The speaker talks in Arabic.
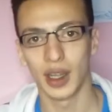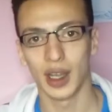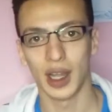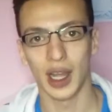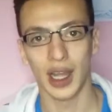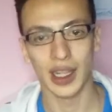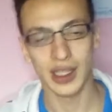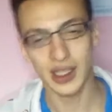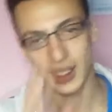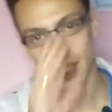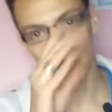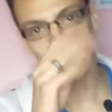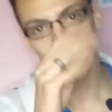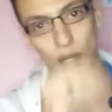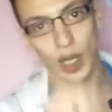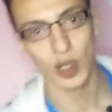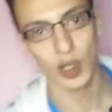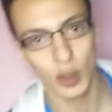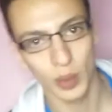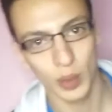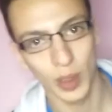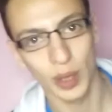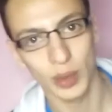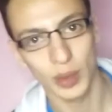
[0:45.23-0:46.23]
السلام
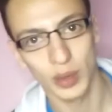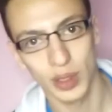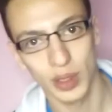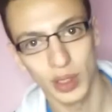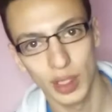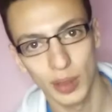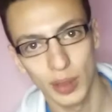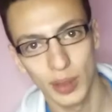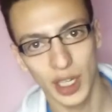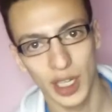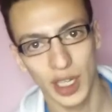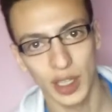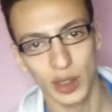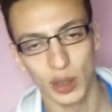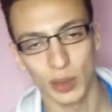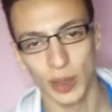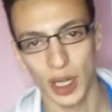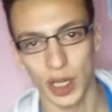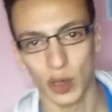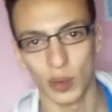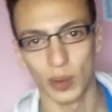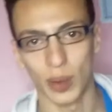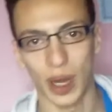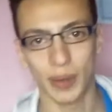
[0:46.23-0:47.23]
عليكم ورحمه الله وبركاته
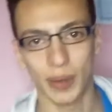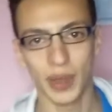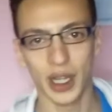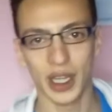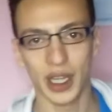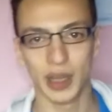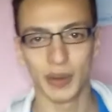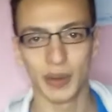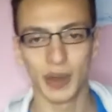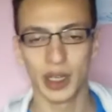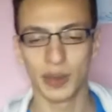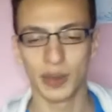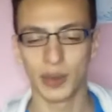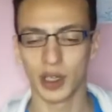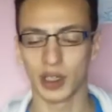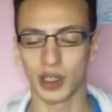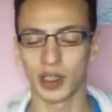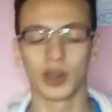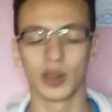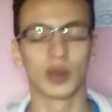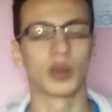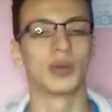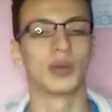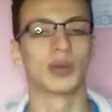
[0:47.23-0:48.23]
معاكم محمد جمال من
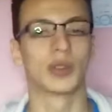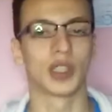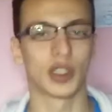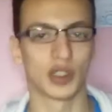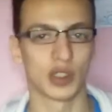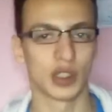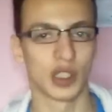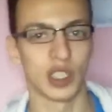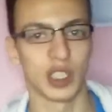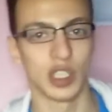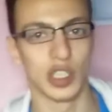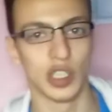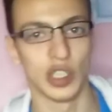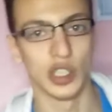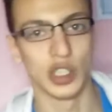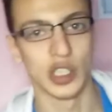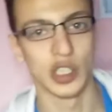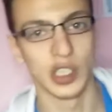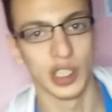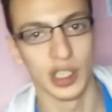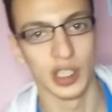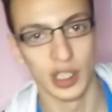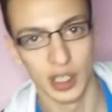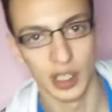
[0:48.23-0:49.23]
قناتكم تشتري اي
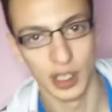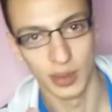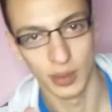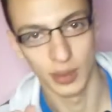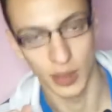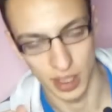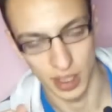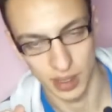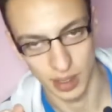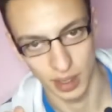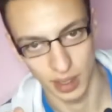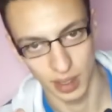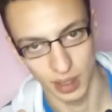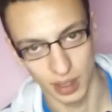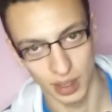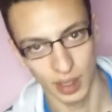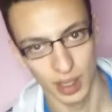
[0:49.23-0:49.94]
جي المصري